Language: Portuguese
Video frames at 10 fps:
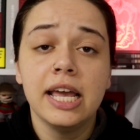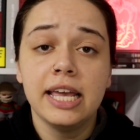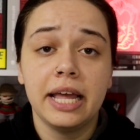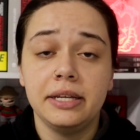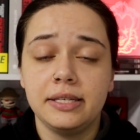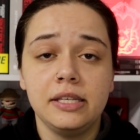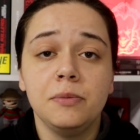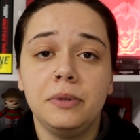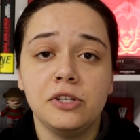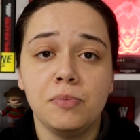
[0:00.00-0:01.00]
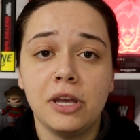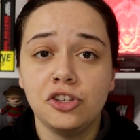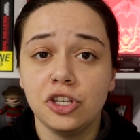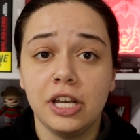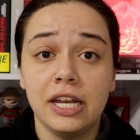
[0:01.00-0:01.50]
e ele
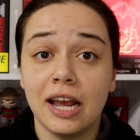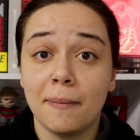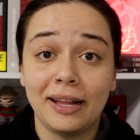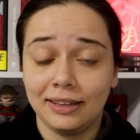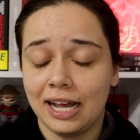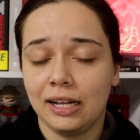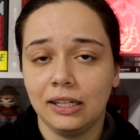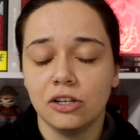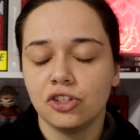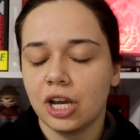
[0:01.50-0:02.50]
simplesmente queria matá-la,